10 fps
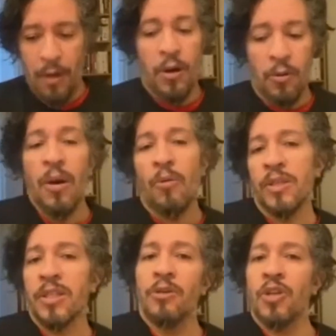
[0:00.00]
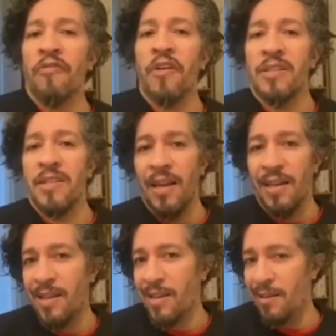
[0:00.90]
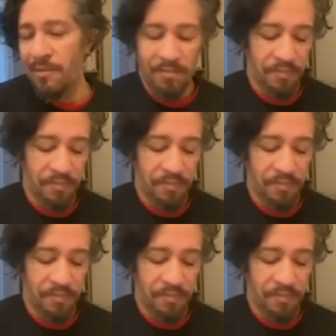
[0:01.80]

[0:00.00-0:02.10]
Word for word: era uma coisa que eu já fazia ali